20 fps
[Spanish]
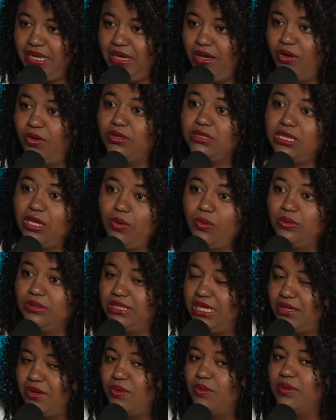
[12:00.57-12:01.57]
O te
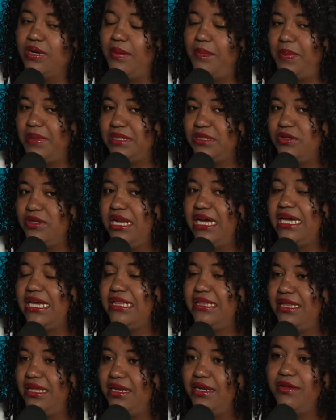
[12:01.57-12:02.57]
juntas con una persona que
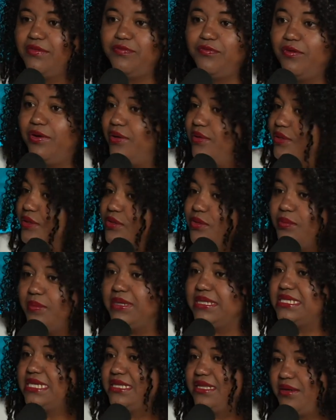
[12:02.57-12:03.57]
tiene fuego y tú
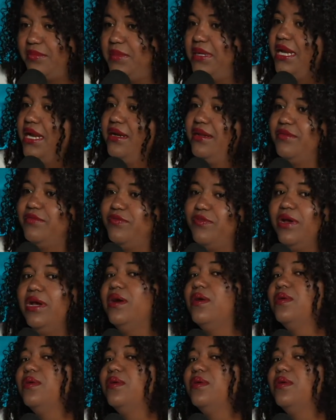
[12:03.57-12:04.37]
vas a terminar en fuego.